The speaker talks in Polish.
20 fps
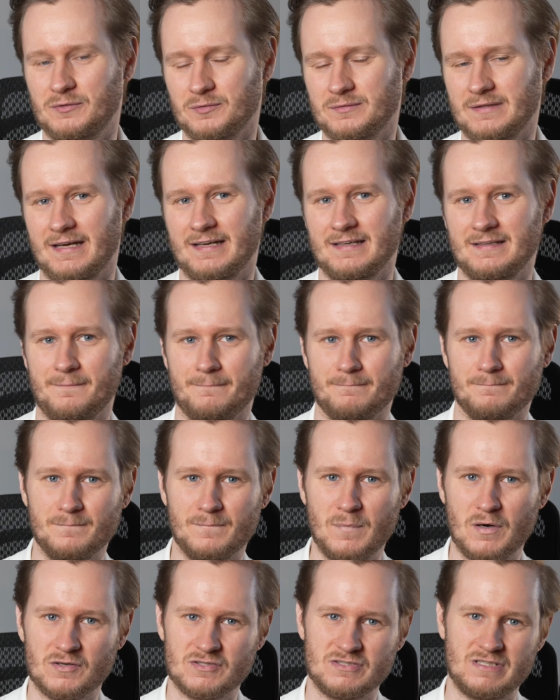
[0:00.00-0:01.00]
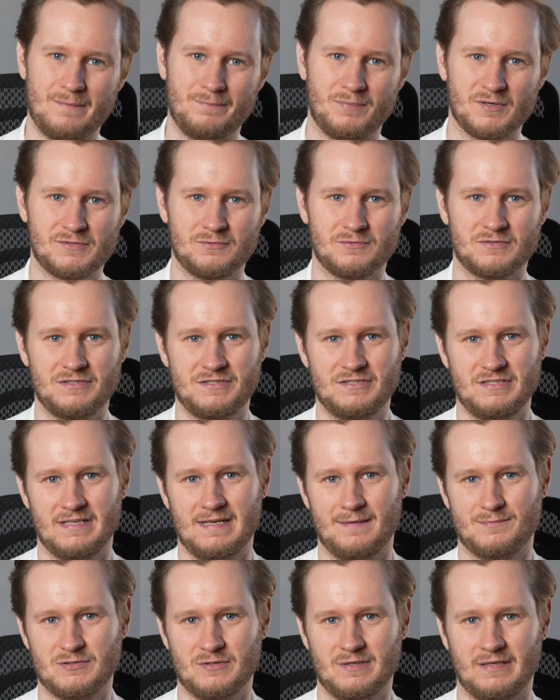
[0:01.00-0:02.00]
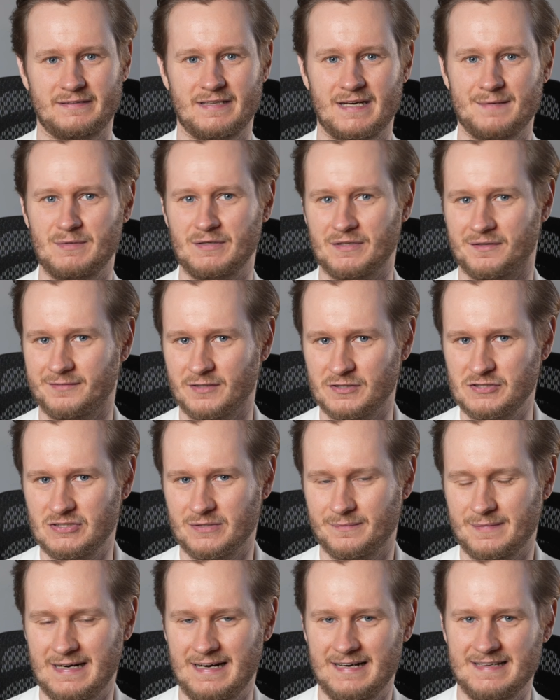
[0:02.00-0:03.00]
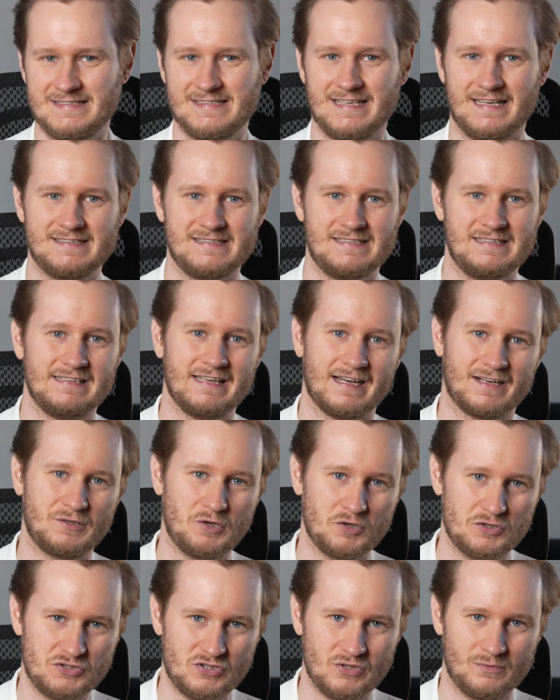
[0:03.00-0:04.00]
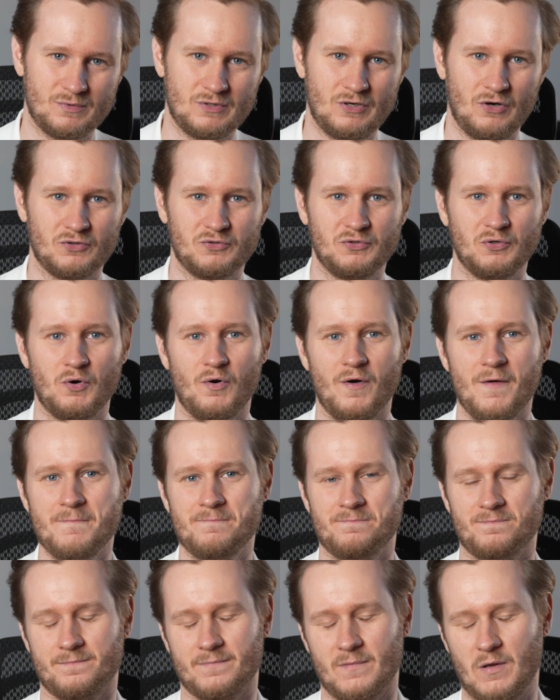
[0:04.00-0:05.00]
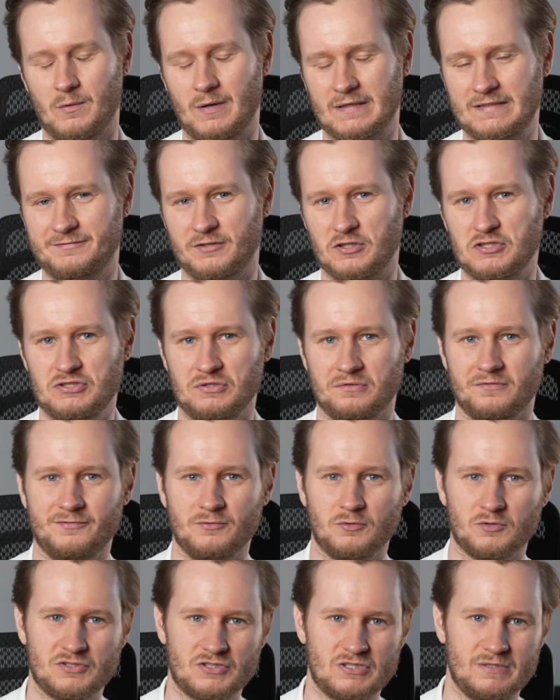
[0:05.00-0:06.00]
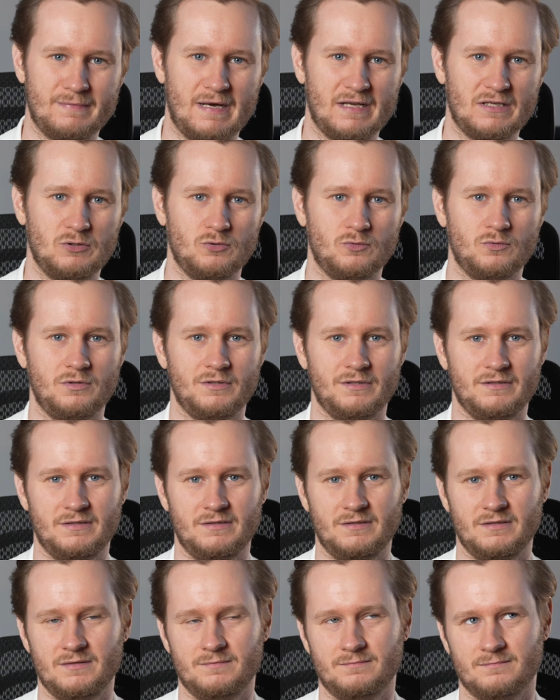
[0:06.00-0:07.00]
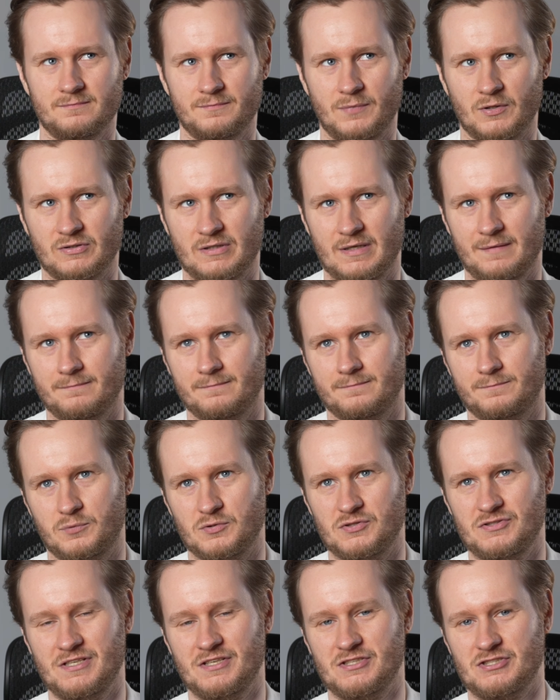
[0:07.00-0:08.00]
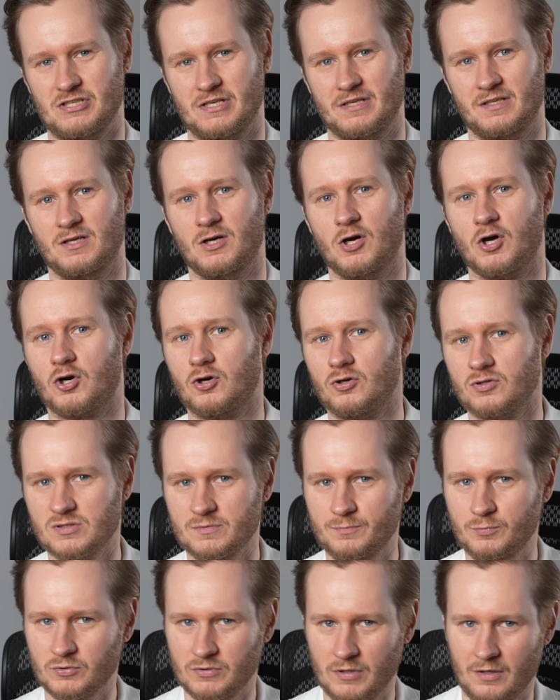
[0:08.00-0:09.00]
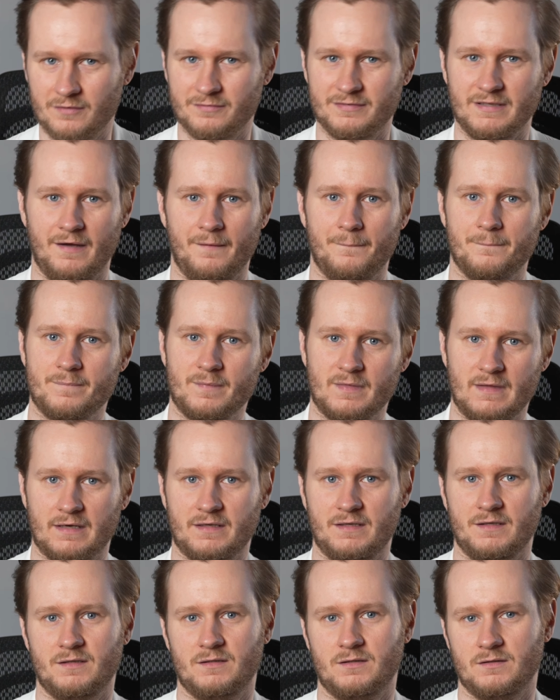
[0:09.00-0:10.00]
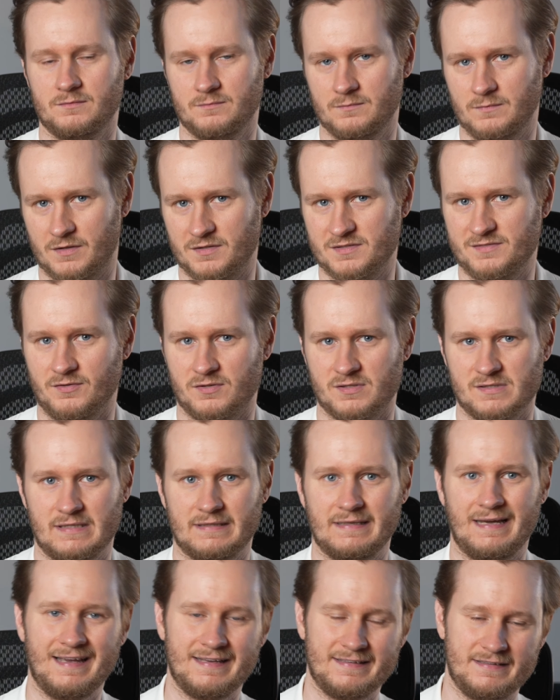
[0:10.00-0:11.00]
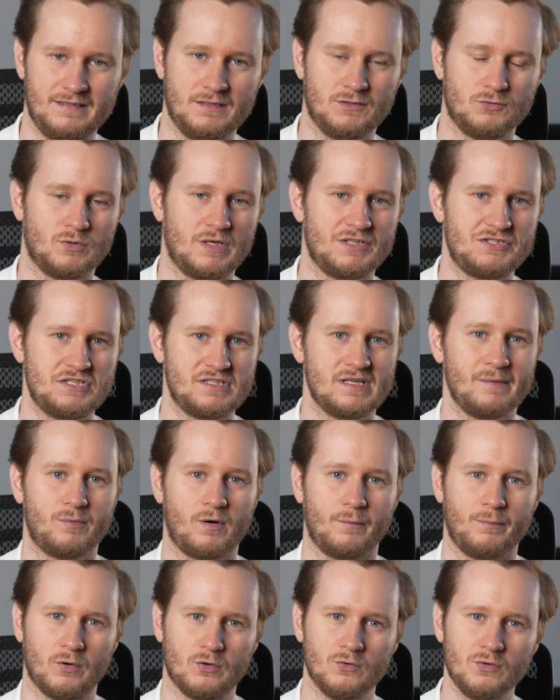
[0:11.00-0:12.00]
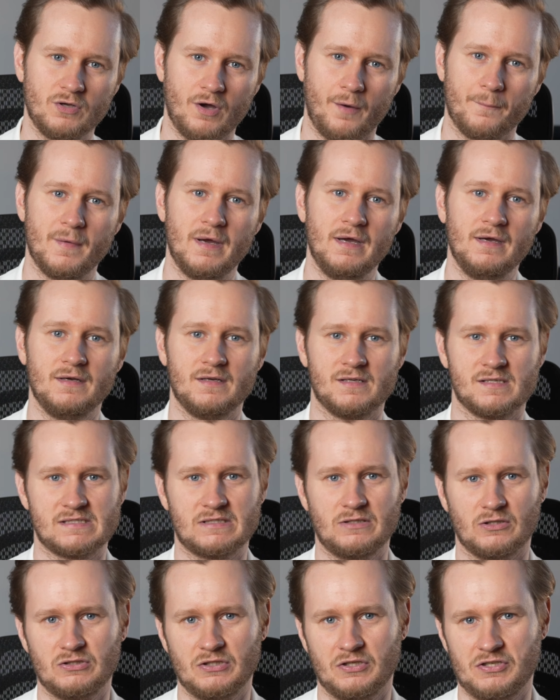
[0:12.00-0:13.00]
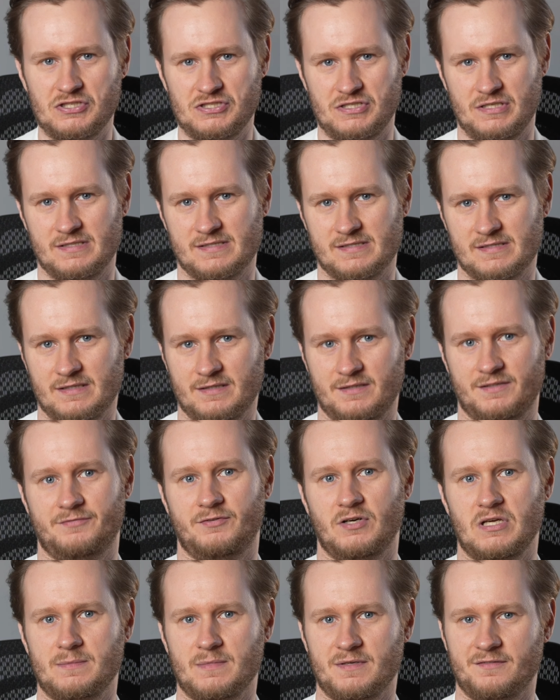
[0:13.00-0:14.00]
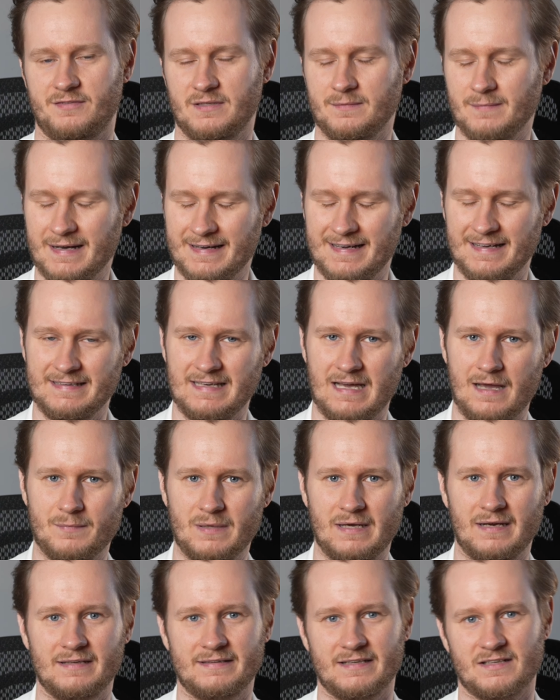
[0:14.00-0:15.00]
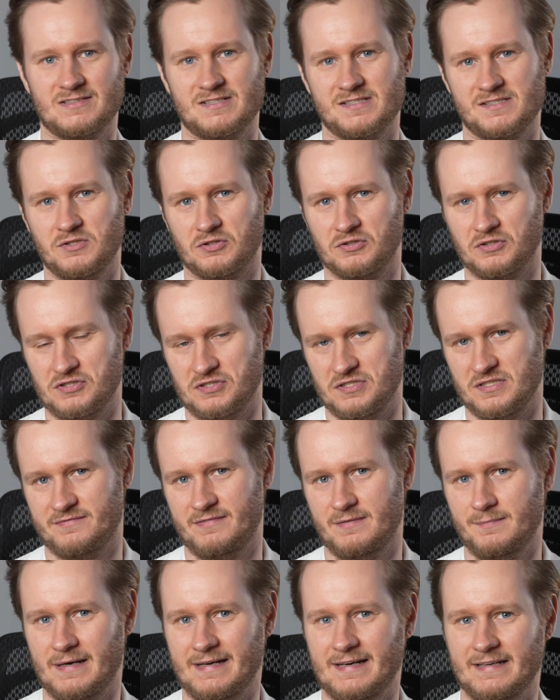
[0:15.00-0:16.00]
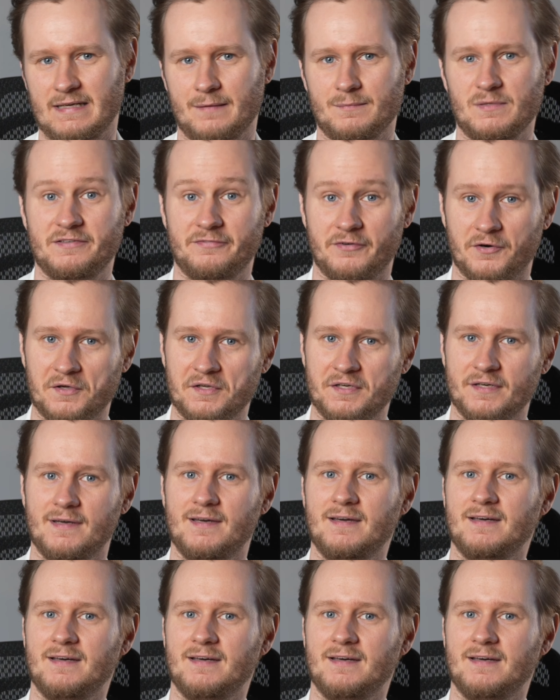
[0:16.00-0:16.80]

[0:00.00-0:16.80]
Tutaj można posłużyć się na przykład terminowością realizacji, jakością kodu, mm, łatwością w utrzymaniu i potem późniejszej rozbudowie takich rozwiązań IT, które Ci zaproponują, zgodności z Twoimi wymaganiami, ale także zgodności z wymaganiami Twoich